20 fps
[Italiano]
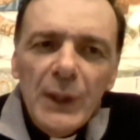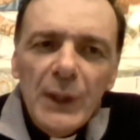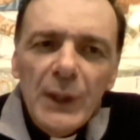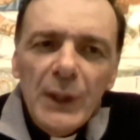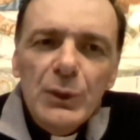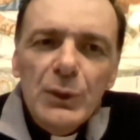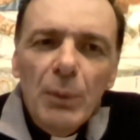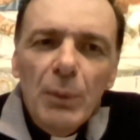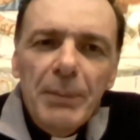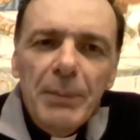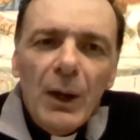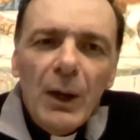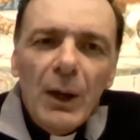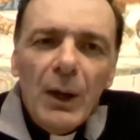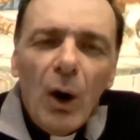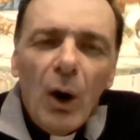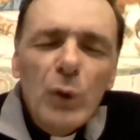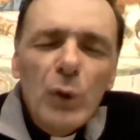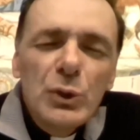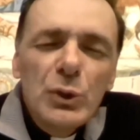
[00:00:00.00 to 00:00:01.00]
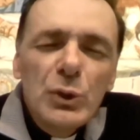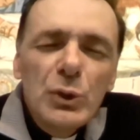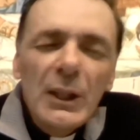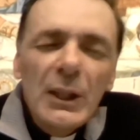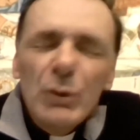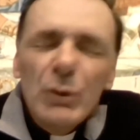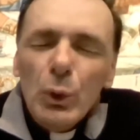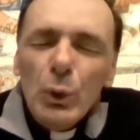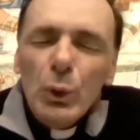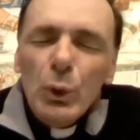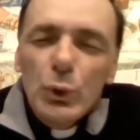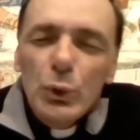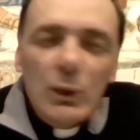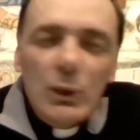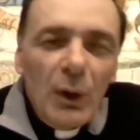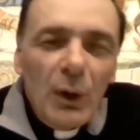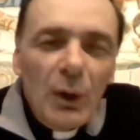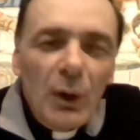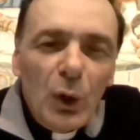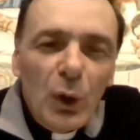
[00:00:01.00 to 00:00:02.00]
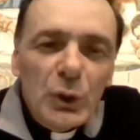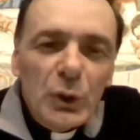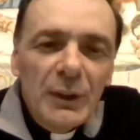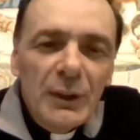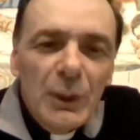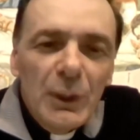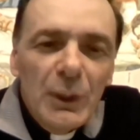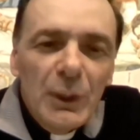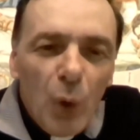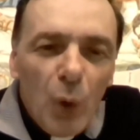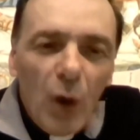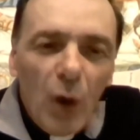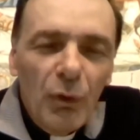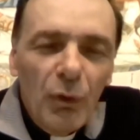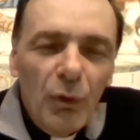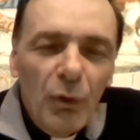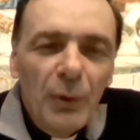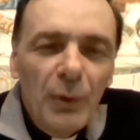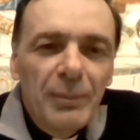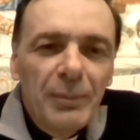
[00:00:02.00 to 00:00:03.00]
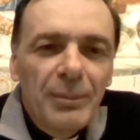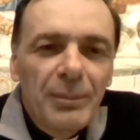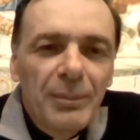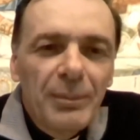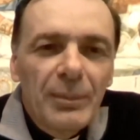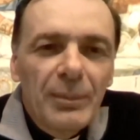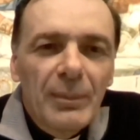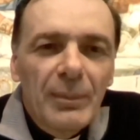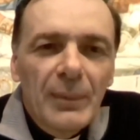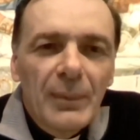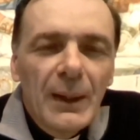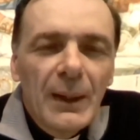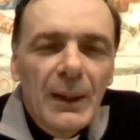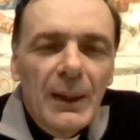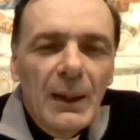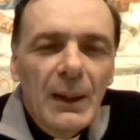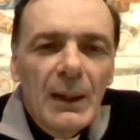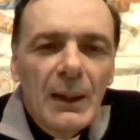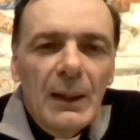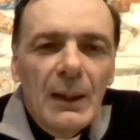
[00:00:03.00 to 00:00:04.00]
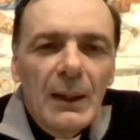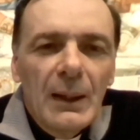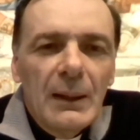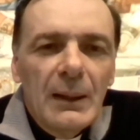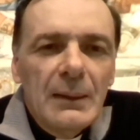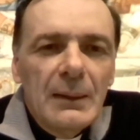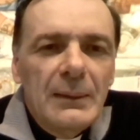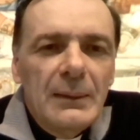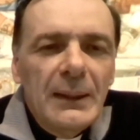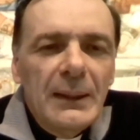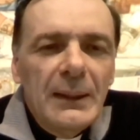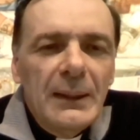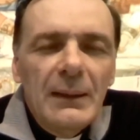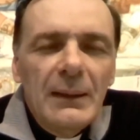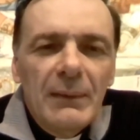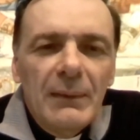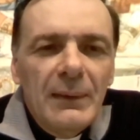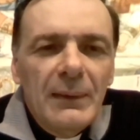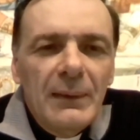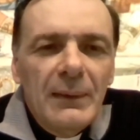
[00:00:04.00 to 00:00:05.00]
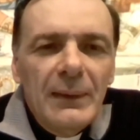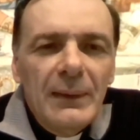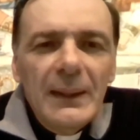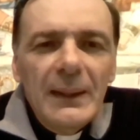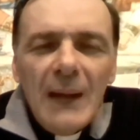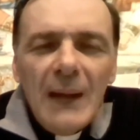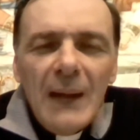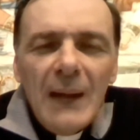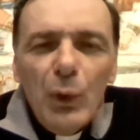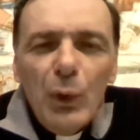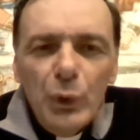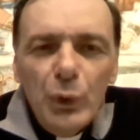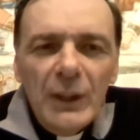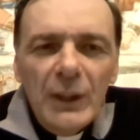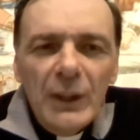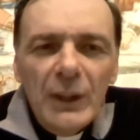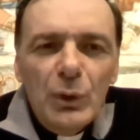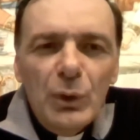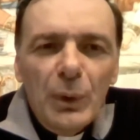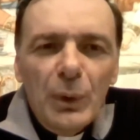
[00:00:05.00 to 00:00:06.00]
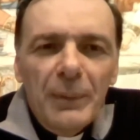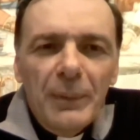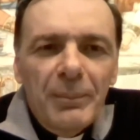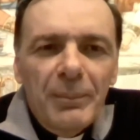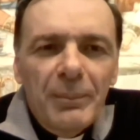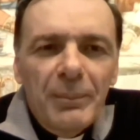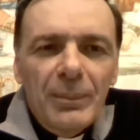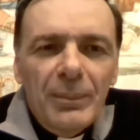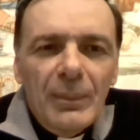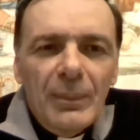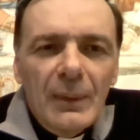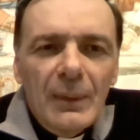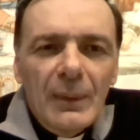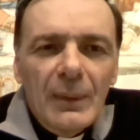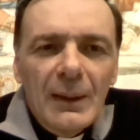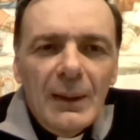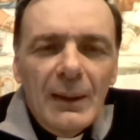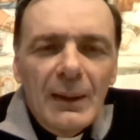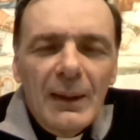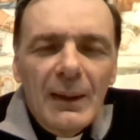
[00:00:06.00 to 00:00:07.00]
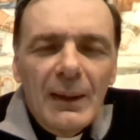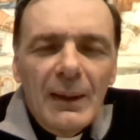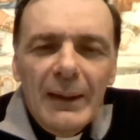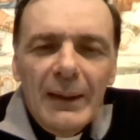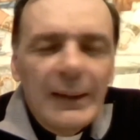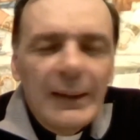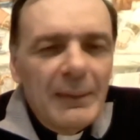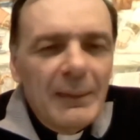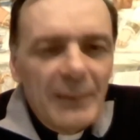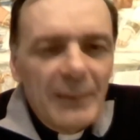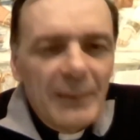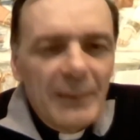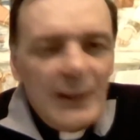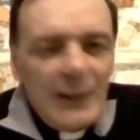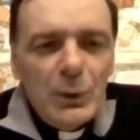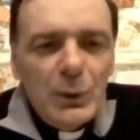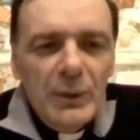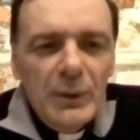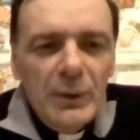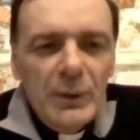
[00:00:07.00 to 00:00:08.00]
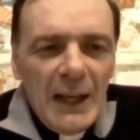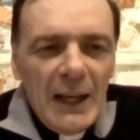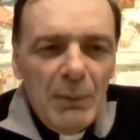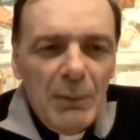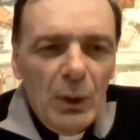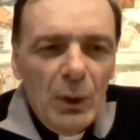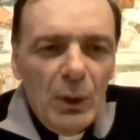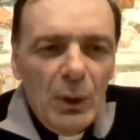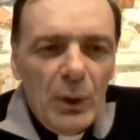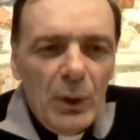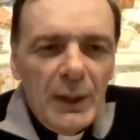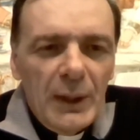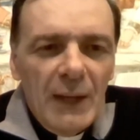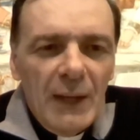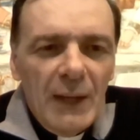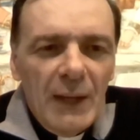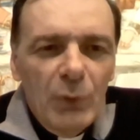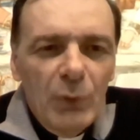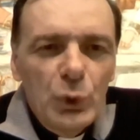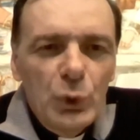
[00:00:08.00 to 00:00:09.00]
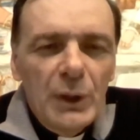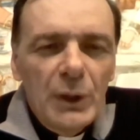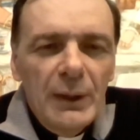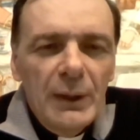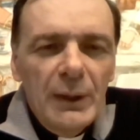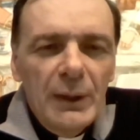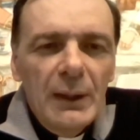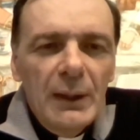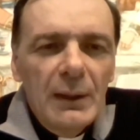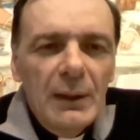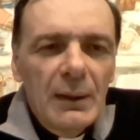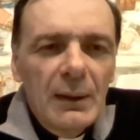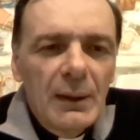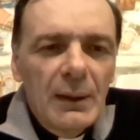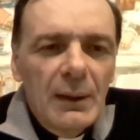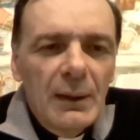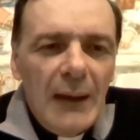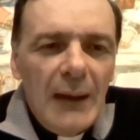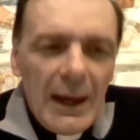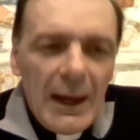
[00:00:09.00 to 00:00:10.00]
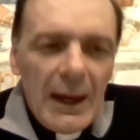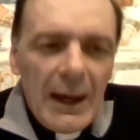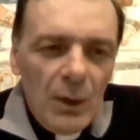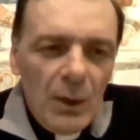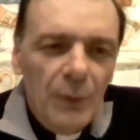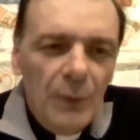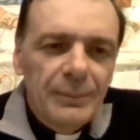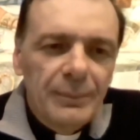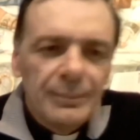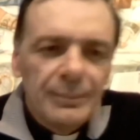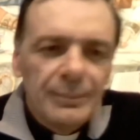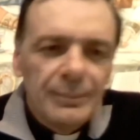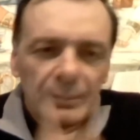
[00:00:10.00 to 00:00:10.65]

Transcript: questo, però oggi introduce qualcosa di nuovo, di inaudito. E ascoltiamolo allora dalla voce di Carlo.